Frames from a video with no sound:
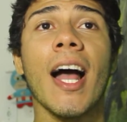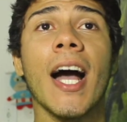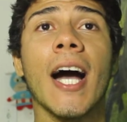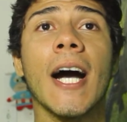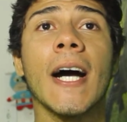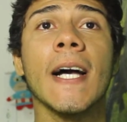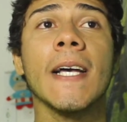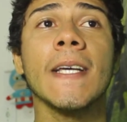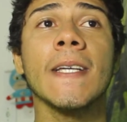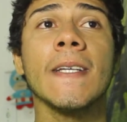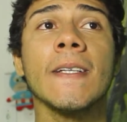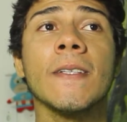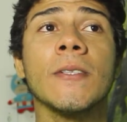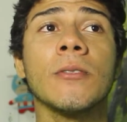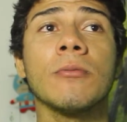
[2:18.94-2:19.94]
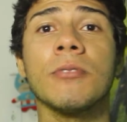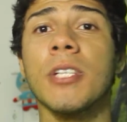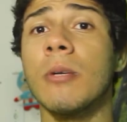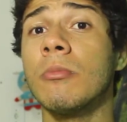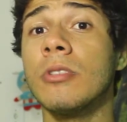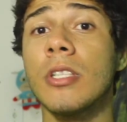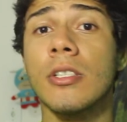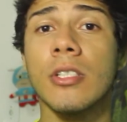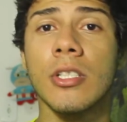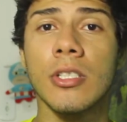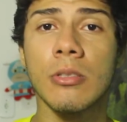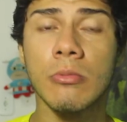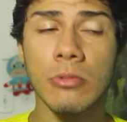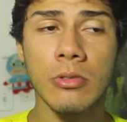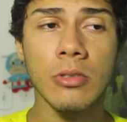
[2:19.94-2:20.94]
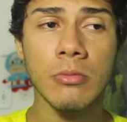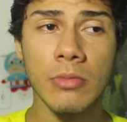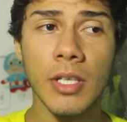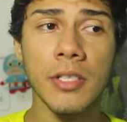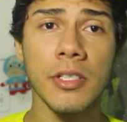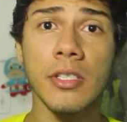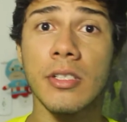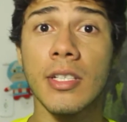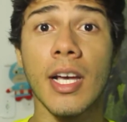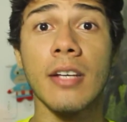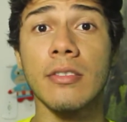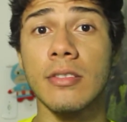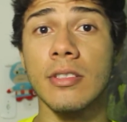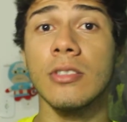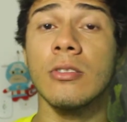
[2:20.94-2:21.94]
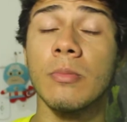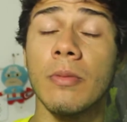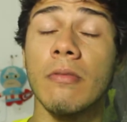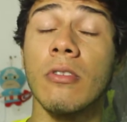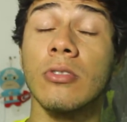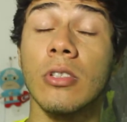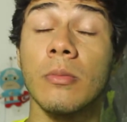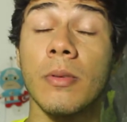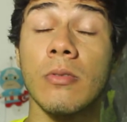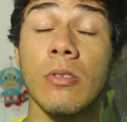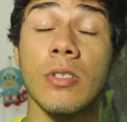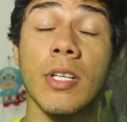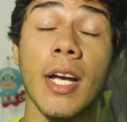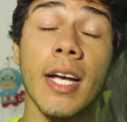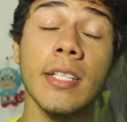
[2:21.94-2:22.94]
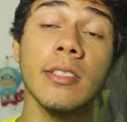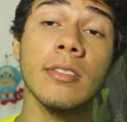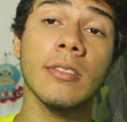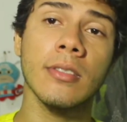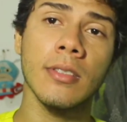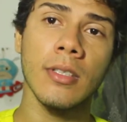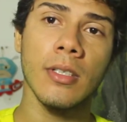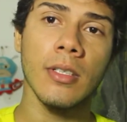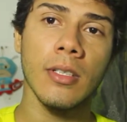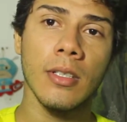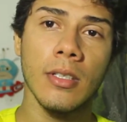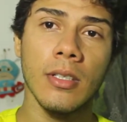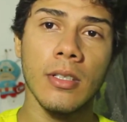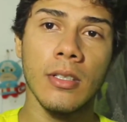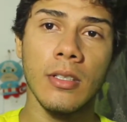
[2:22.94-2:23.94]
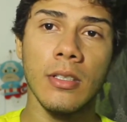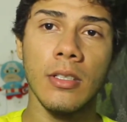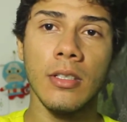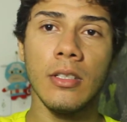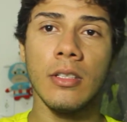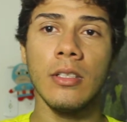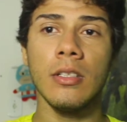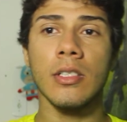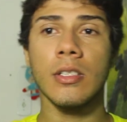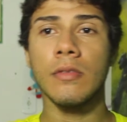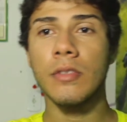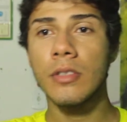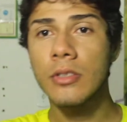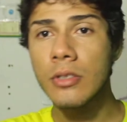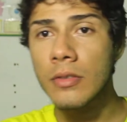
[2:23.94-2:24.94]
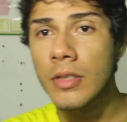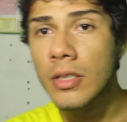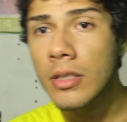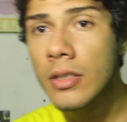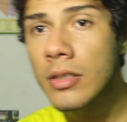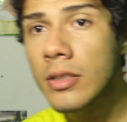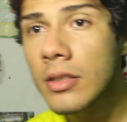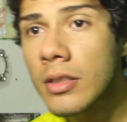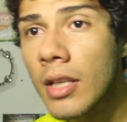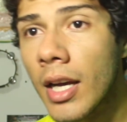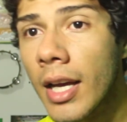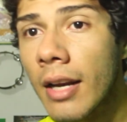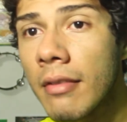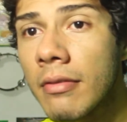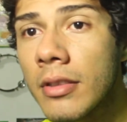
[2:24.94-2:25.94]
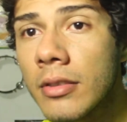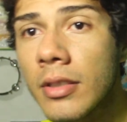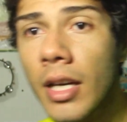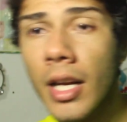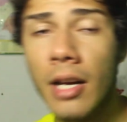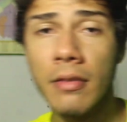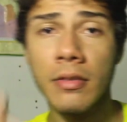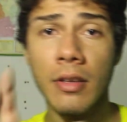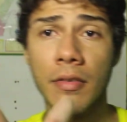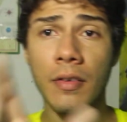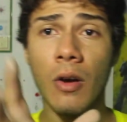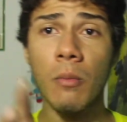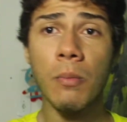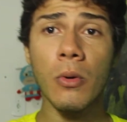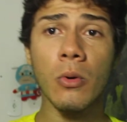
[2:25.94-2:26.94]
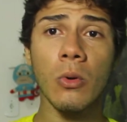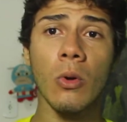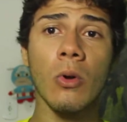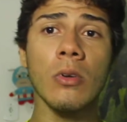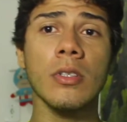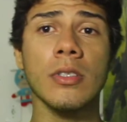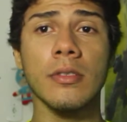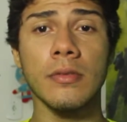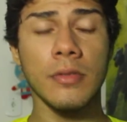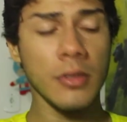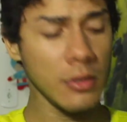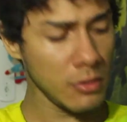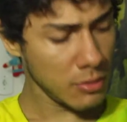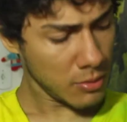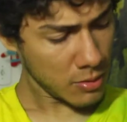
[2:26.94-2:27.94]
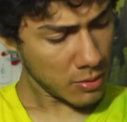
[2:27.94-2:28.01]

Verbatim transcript: aí eu tinha muita gente, muita, muita gente tava indo, voltando para suas casas. E esse vídeo, deixa eu ver se tá gravando, tá gravando. Vai ficar um pouco longo esse vídeo.